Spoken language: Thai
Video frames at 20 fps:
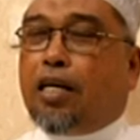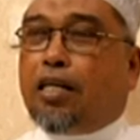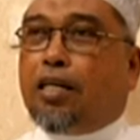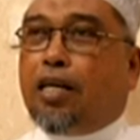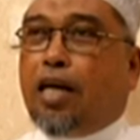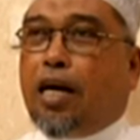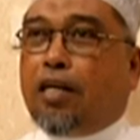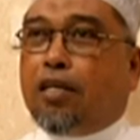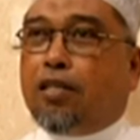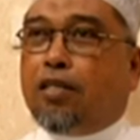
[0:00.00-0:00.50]
กัน
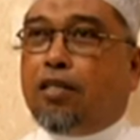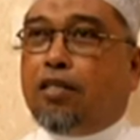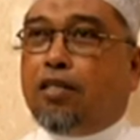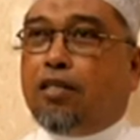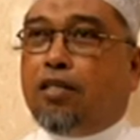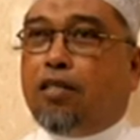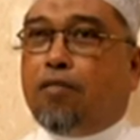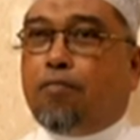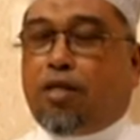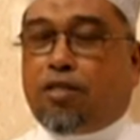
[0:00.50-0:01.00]
หลัง
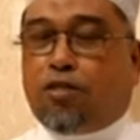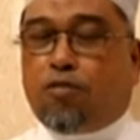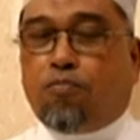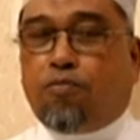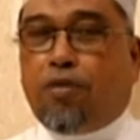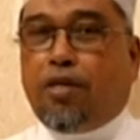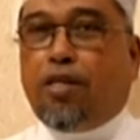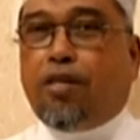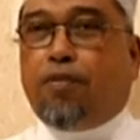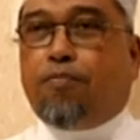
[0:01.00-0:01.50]
ละหมาดซุป
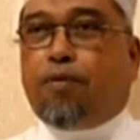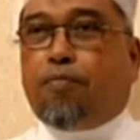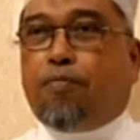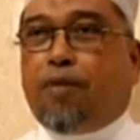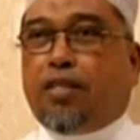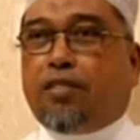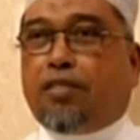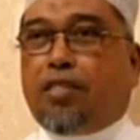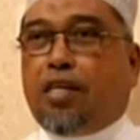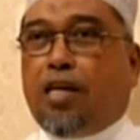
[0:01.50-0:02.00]
พีประ
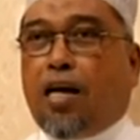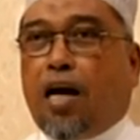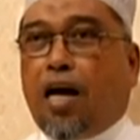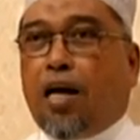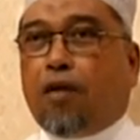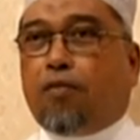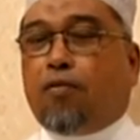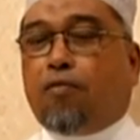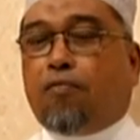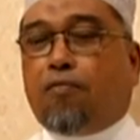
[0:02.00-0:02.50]
มาณตีห้า
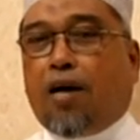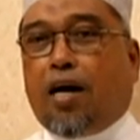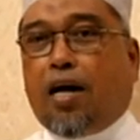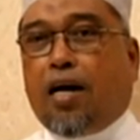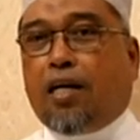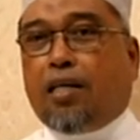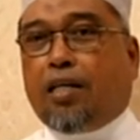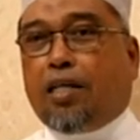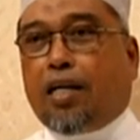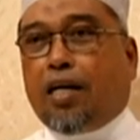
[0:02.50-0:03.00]
กว่า
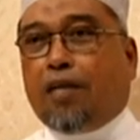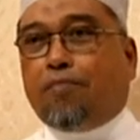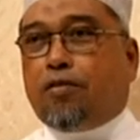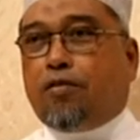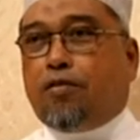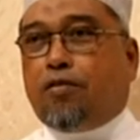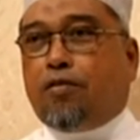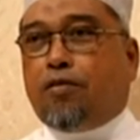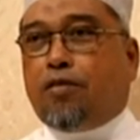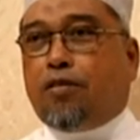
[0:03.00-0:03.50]
นะครับ
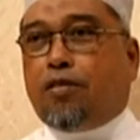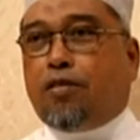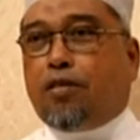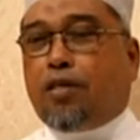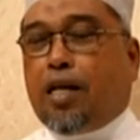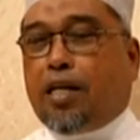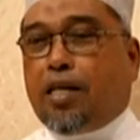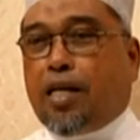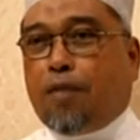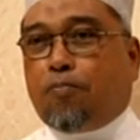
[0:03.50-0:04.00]
โดย
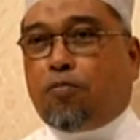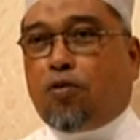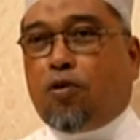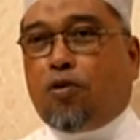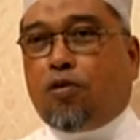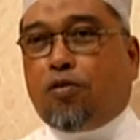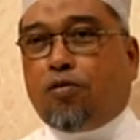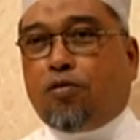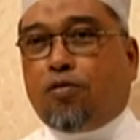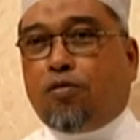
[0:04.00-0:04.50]
การนำข
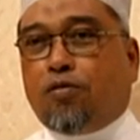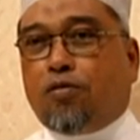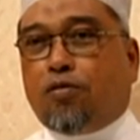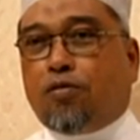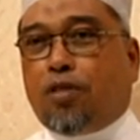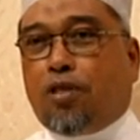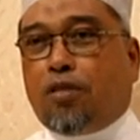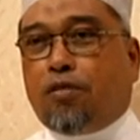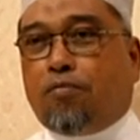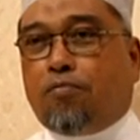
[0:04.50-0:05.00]
อง
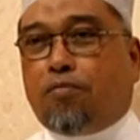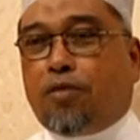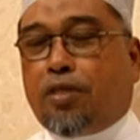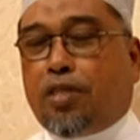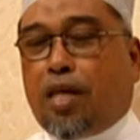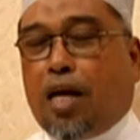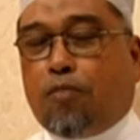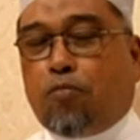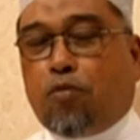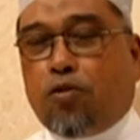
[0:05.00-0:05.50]
ท่านประ
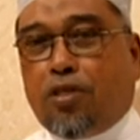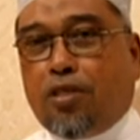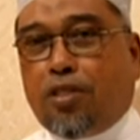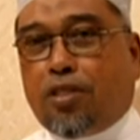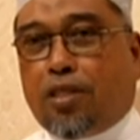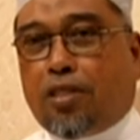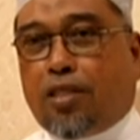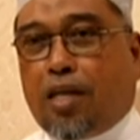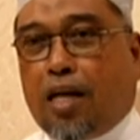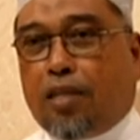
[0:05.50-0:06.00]
ธานมูลที่
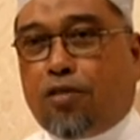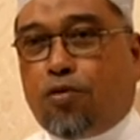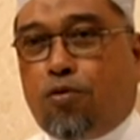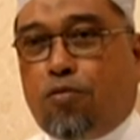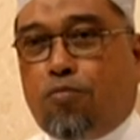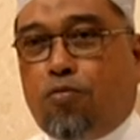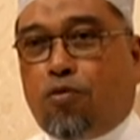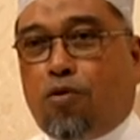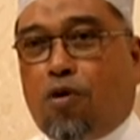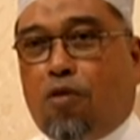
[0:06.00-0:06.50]
ศรัทธาช
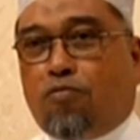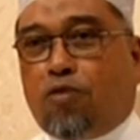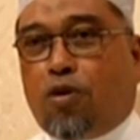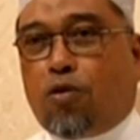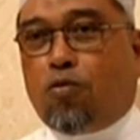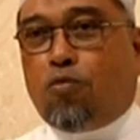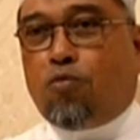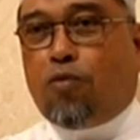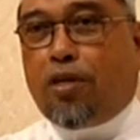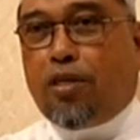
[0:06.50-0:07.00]
น ผู้กองฟา
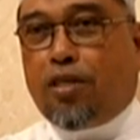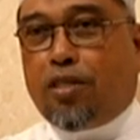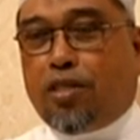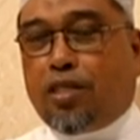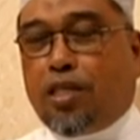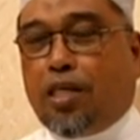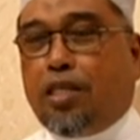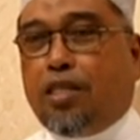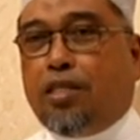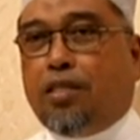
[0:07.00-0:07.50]
รุกวาย
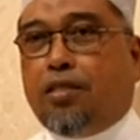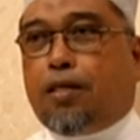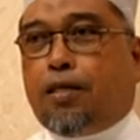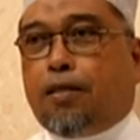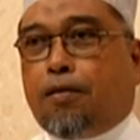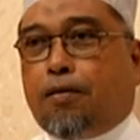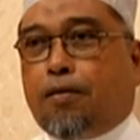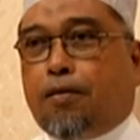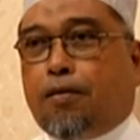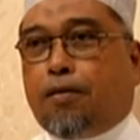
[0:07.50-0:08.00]
ศิน
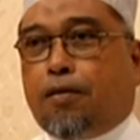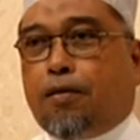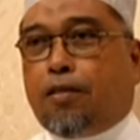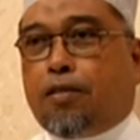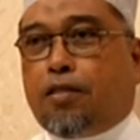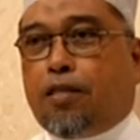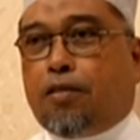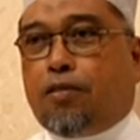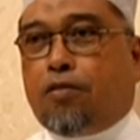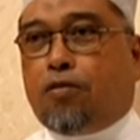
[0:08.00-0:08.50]
อา
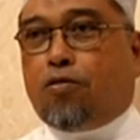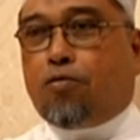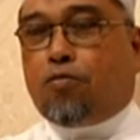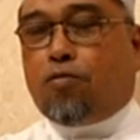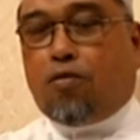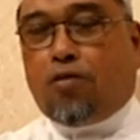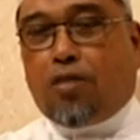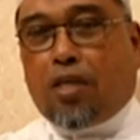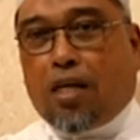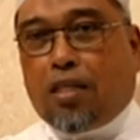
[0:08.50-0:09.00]
จารย์ชุก
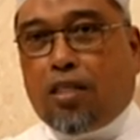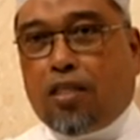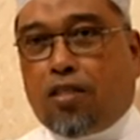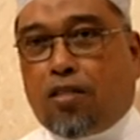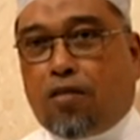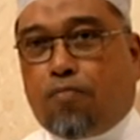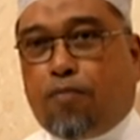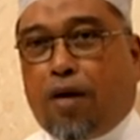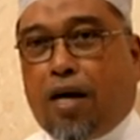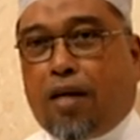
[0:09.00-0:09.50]
โกดานิ
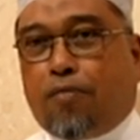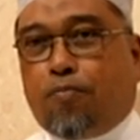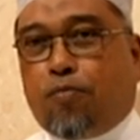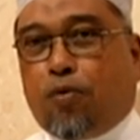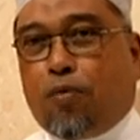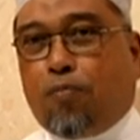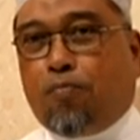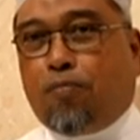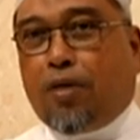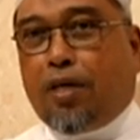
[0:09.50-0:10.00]
สมัน
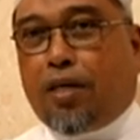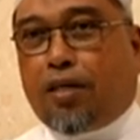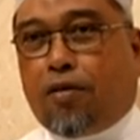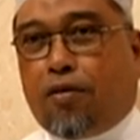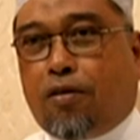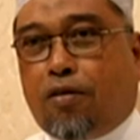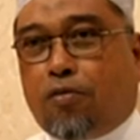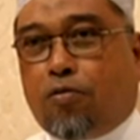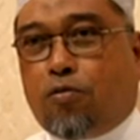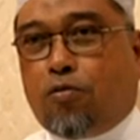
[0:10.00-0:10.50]
ผม และ
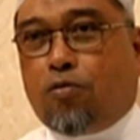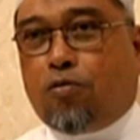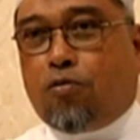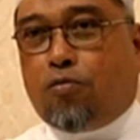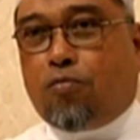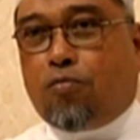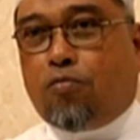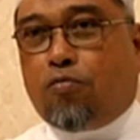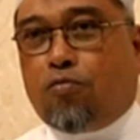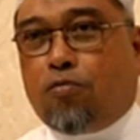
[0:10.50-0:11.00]
ก็คุณ
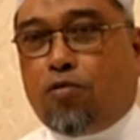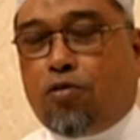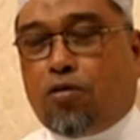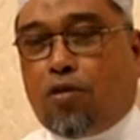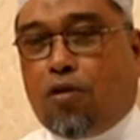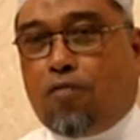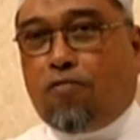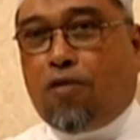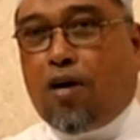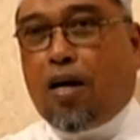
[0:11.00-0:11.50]
มุส
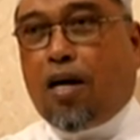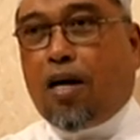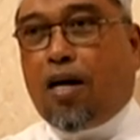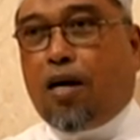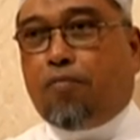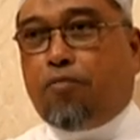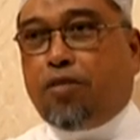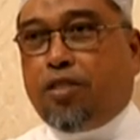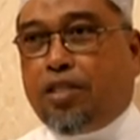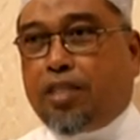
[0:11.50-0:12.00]
ตาฟา
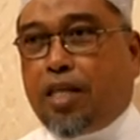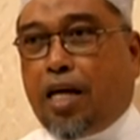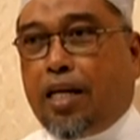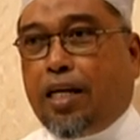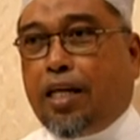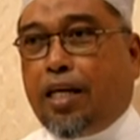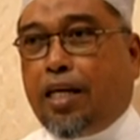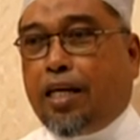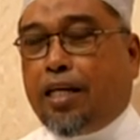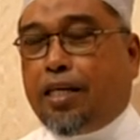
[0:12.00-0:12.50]
บินซา
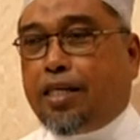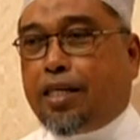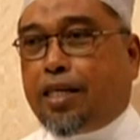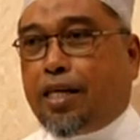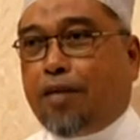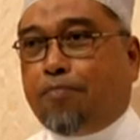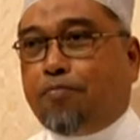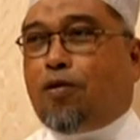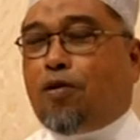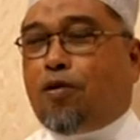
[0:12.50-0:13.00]
เลนะค
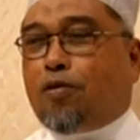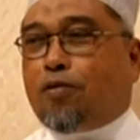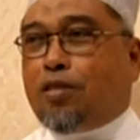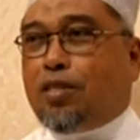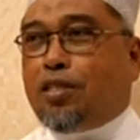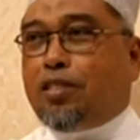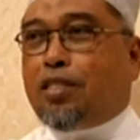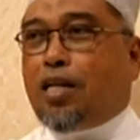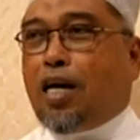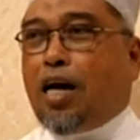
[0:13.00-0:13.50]
รับออก
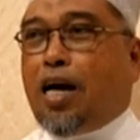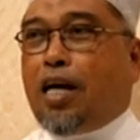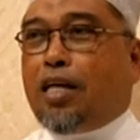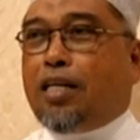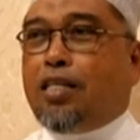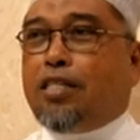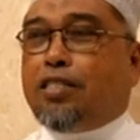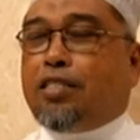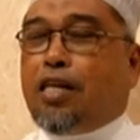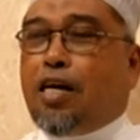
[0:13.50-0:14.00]
เดินทาง
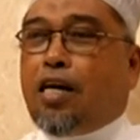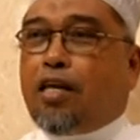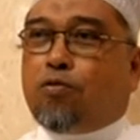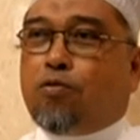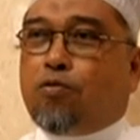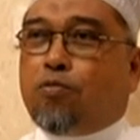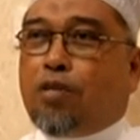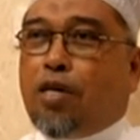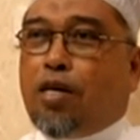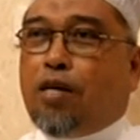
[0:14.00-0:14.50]
เนี่ยจากก
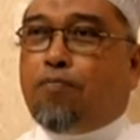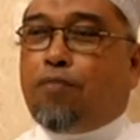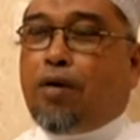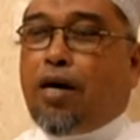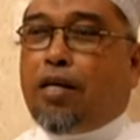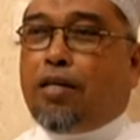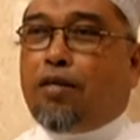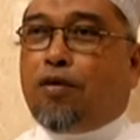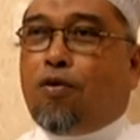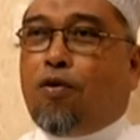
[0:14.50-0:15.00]
รุงเทพม
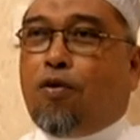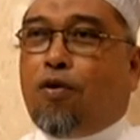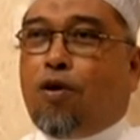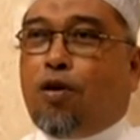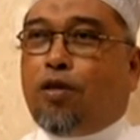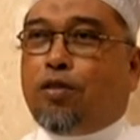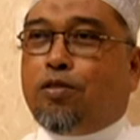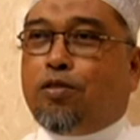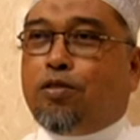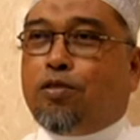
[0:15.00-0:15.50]
หานค
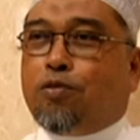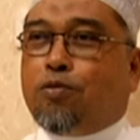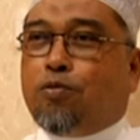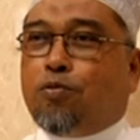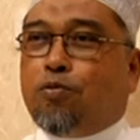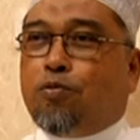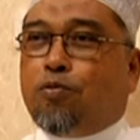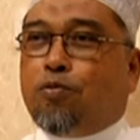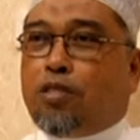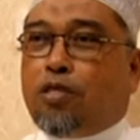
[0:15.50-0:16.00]
ร
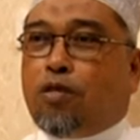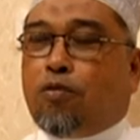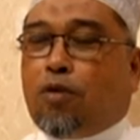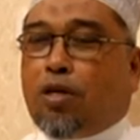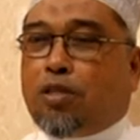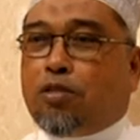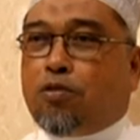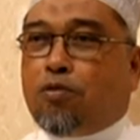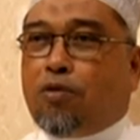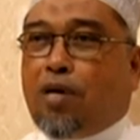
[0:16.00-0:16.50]
สู่จังห
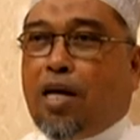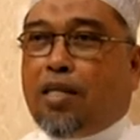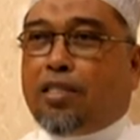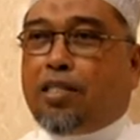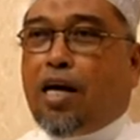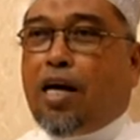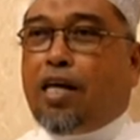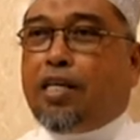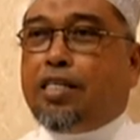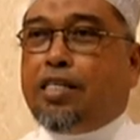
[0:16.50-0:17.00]
วัดสุราษฎ
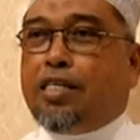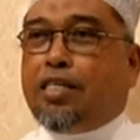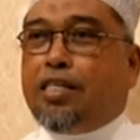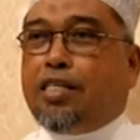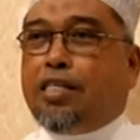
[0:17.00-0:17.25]
ร์ธานี